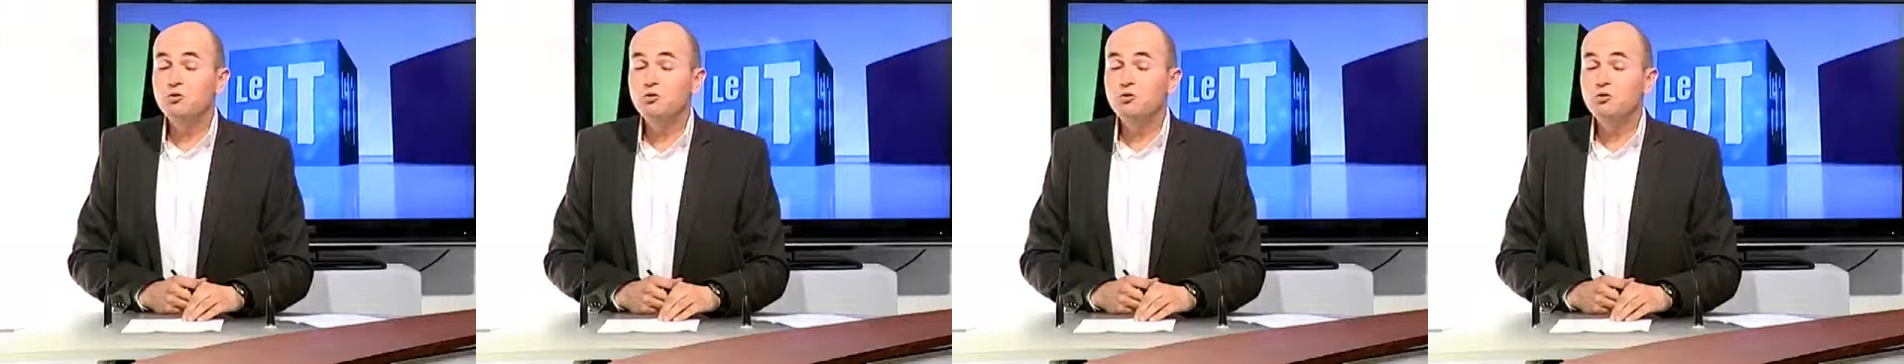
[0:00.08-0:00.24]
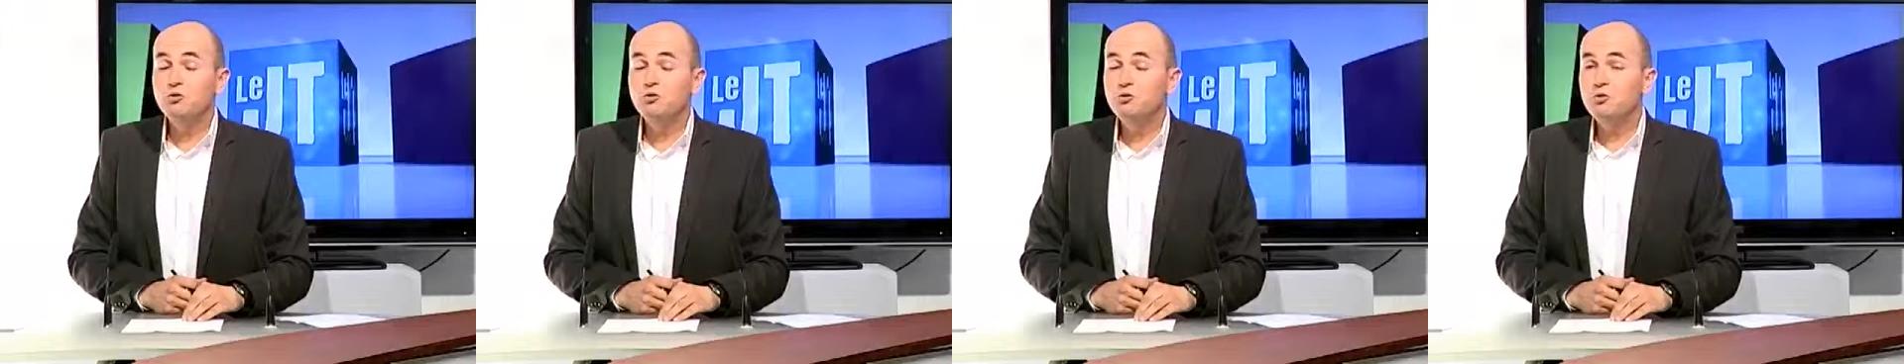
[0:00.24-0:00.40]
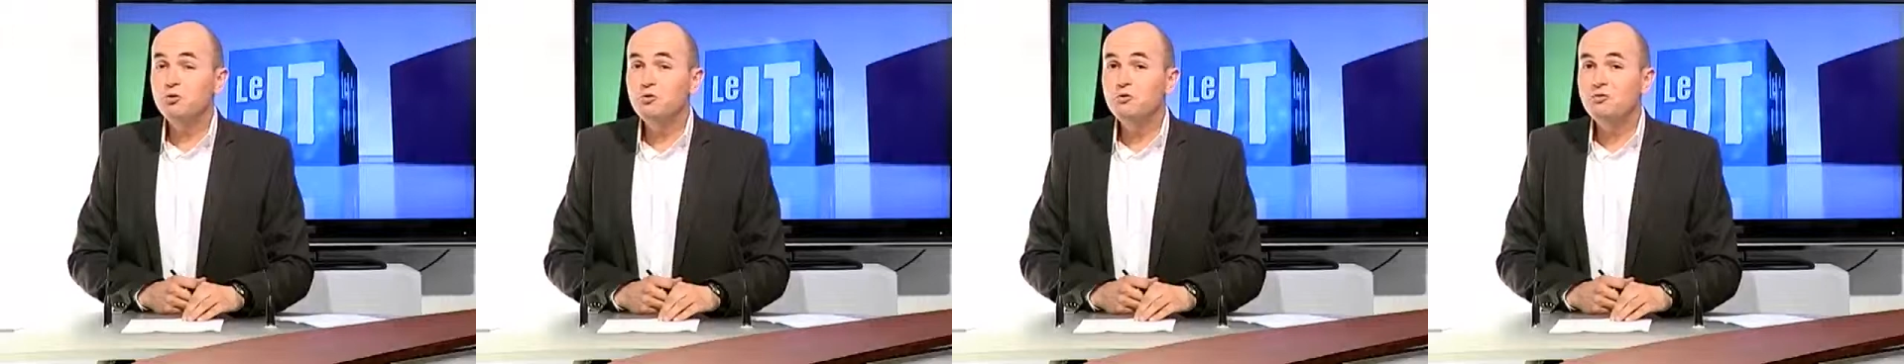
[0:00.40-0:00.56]

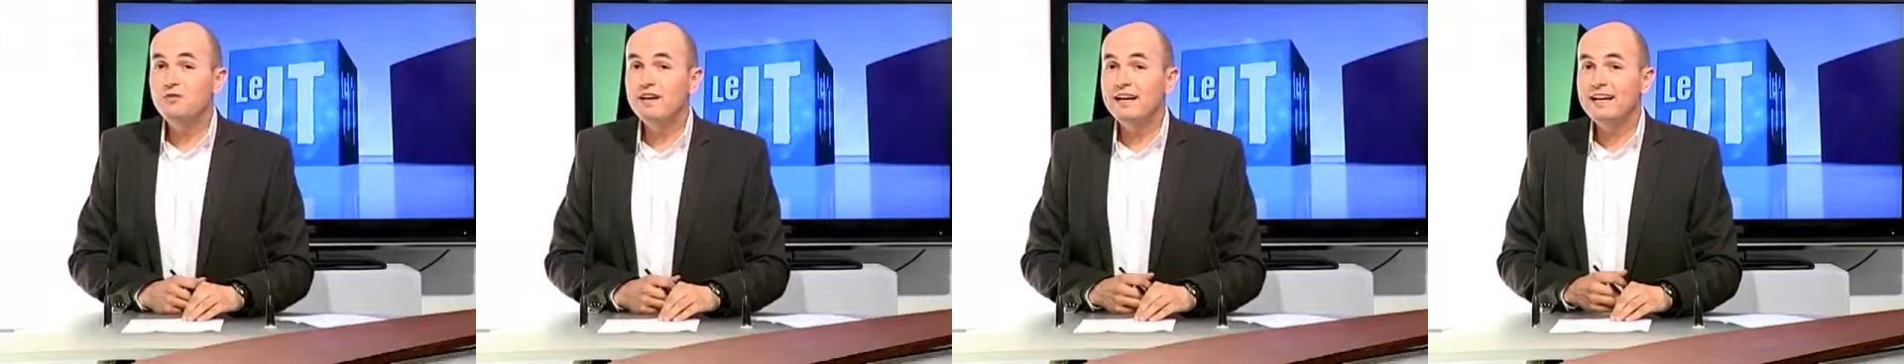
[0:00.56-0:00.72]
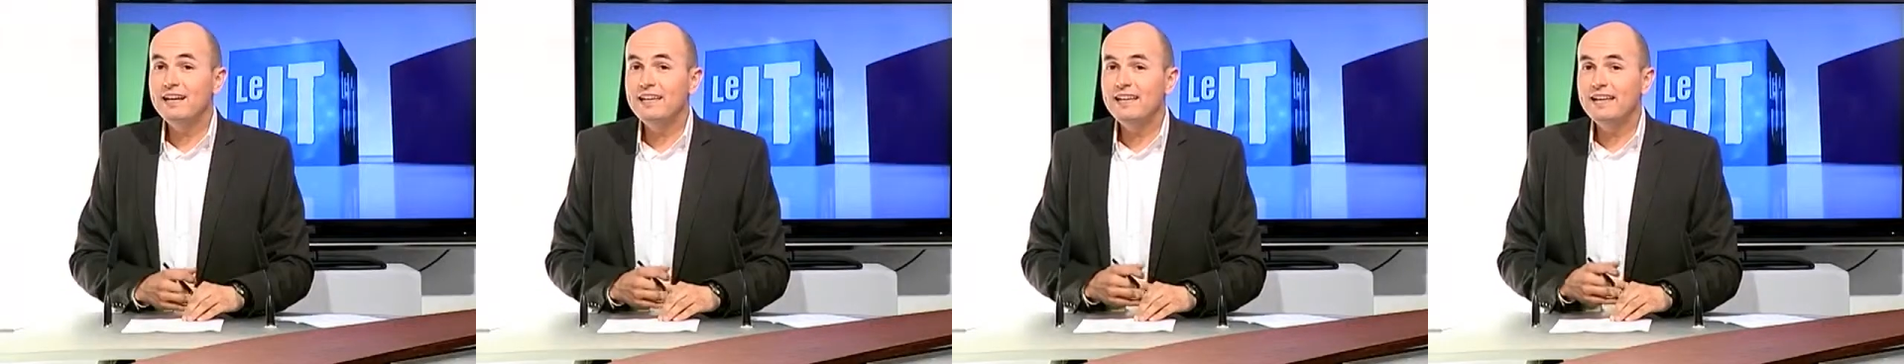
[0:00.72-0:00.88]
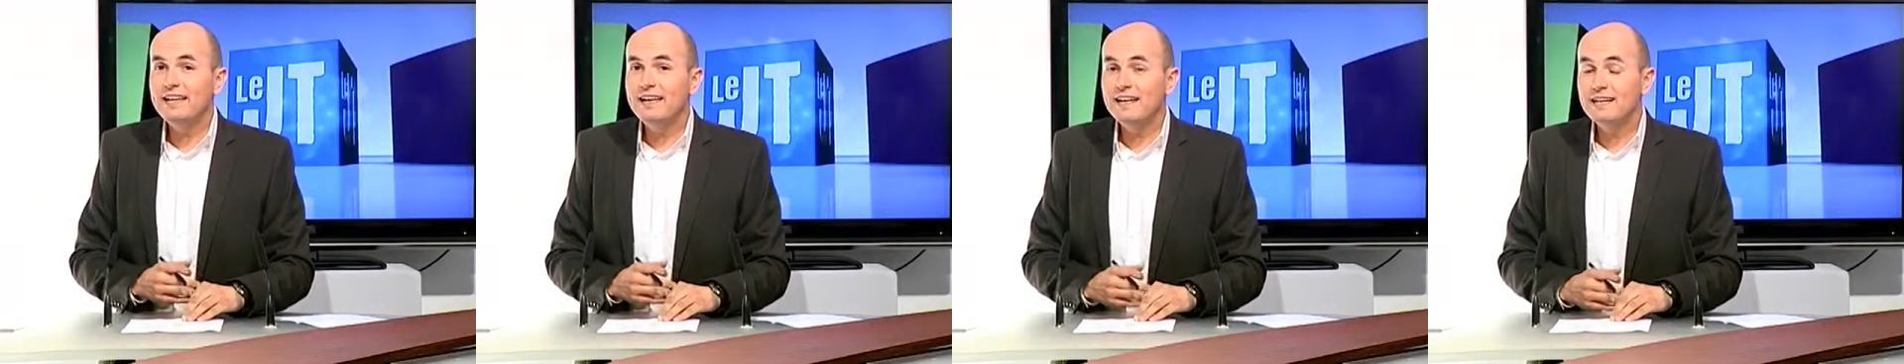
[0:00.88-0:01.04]
Une
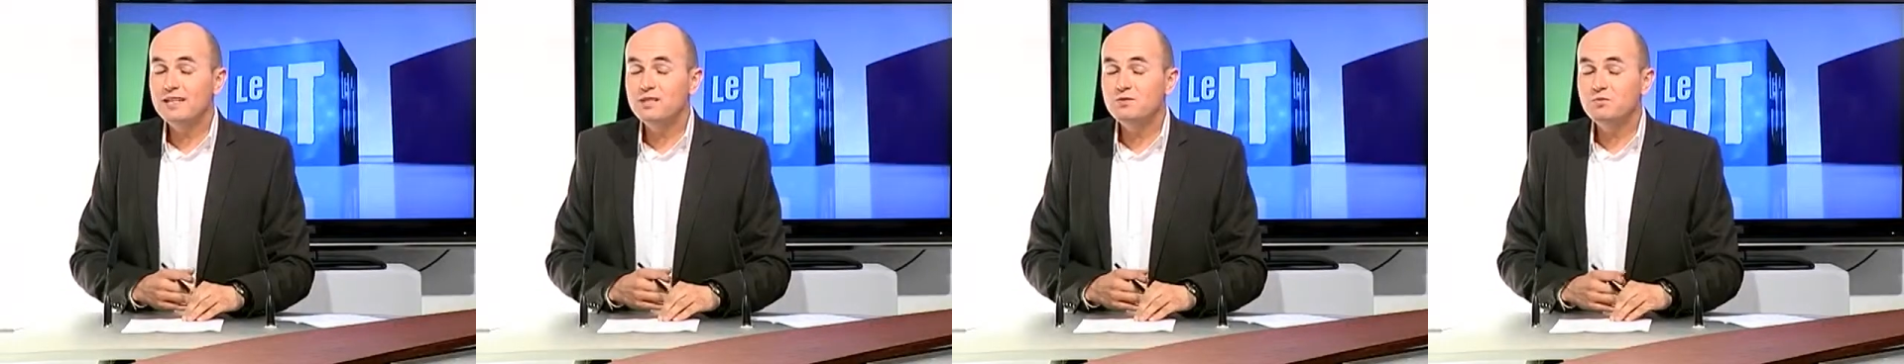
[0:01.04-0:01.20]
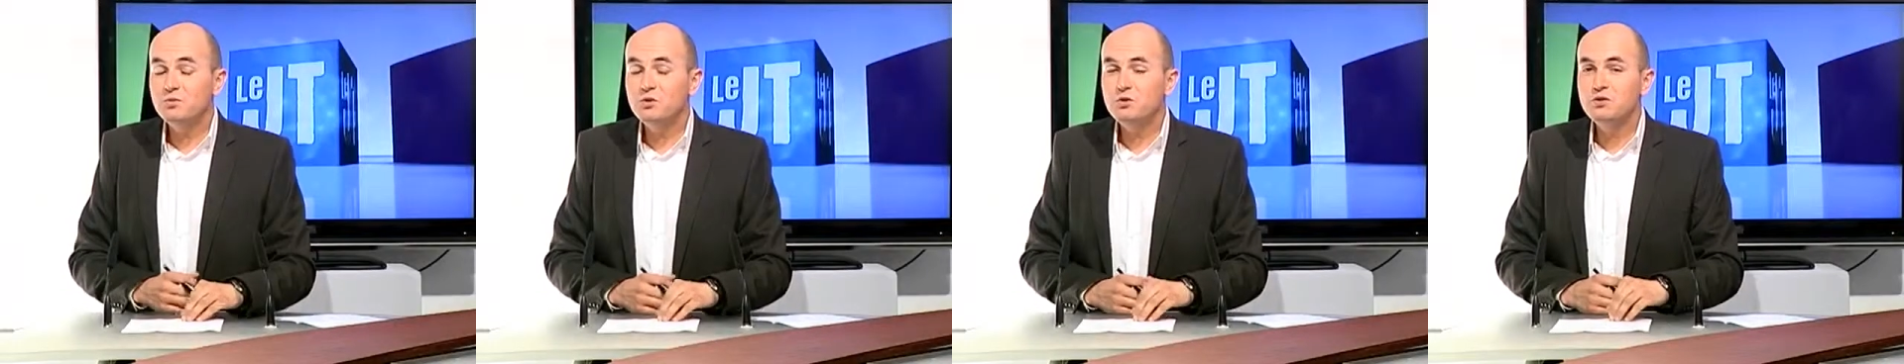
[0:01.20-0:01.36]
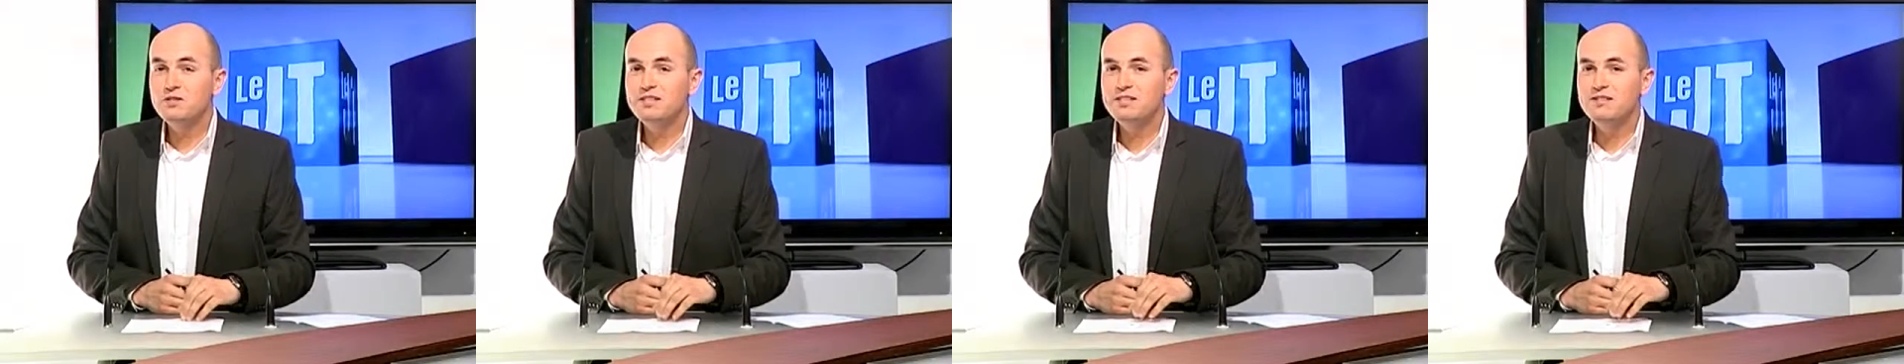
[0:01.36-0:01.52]
trouvaille
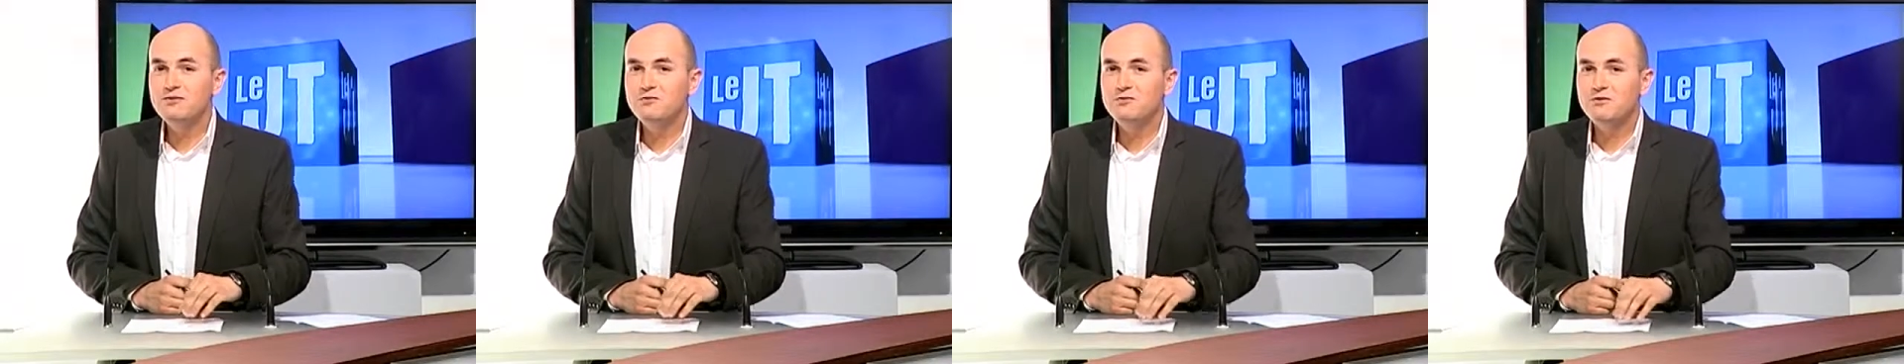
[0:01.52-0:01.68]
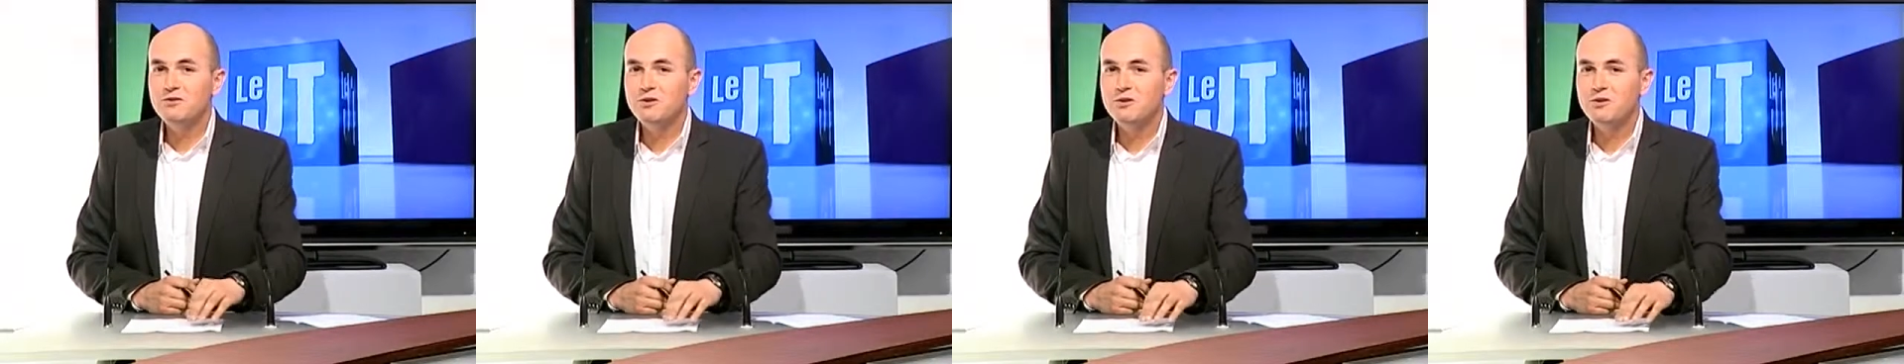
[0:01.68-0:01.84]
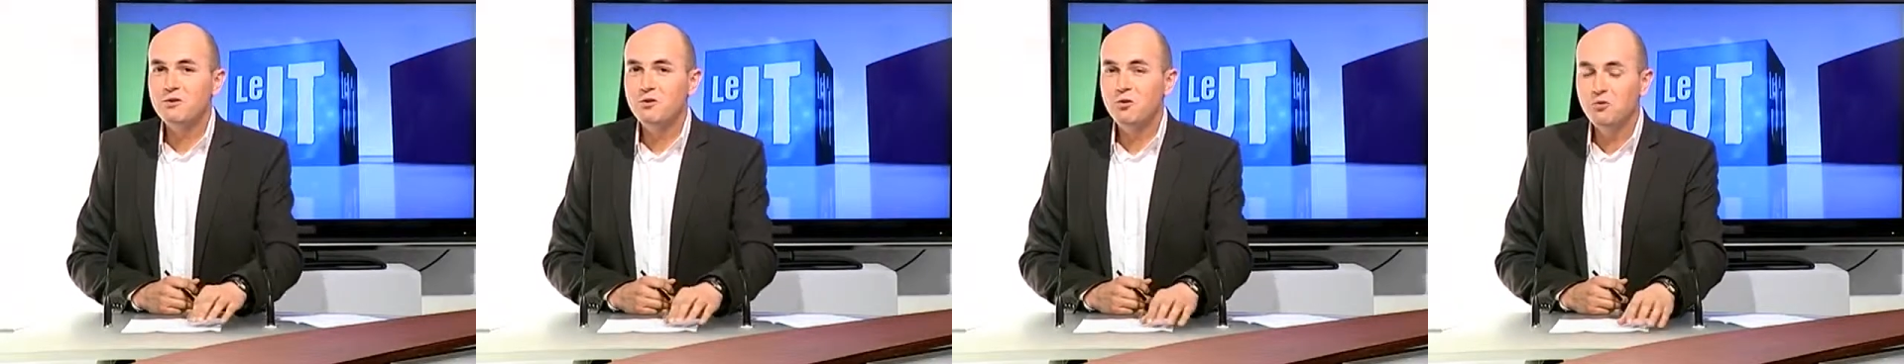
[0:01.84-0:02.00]

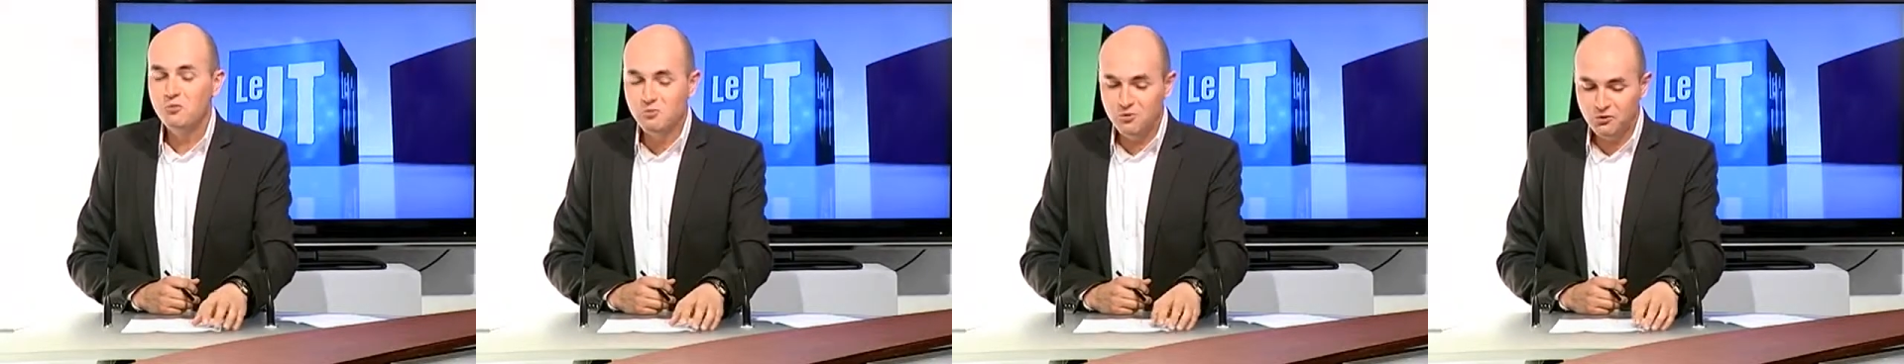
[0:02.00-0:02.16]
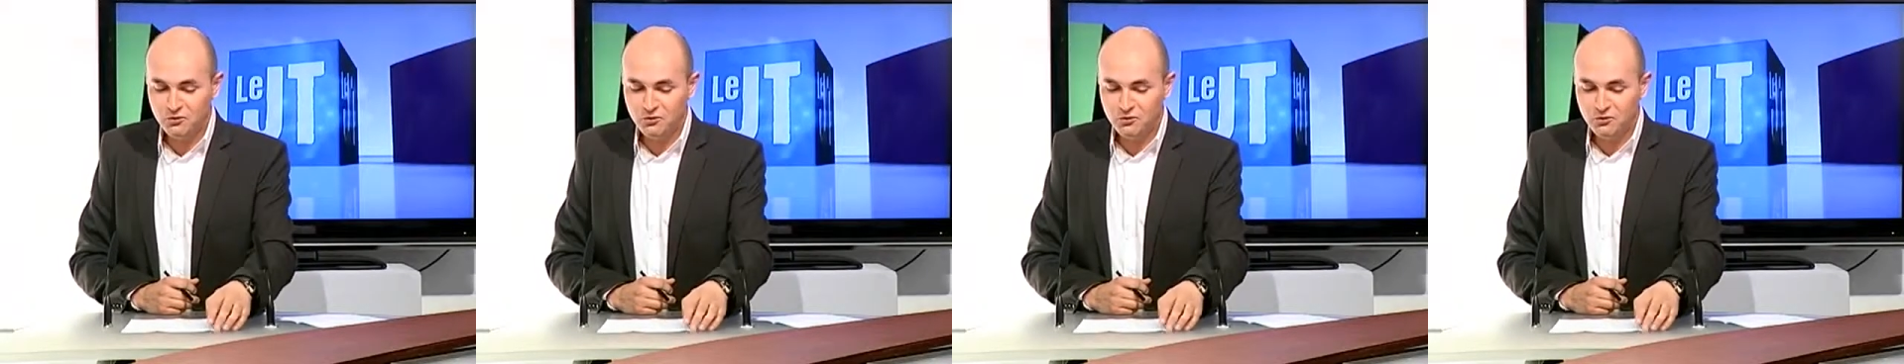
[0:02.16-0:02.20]
explosive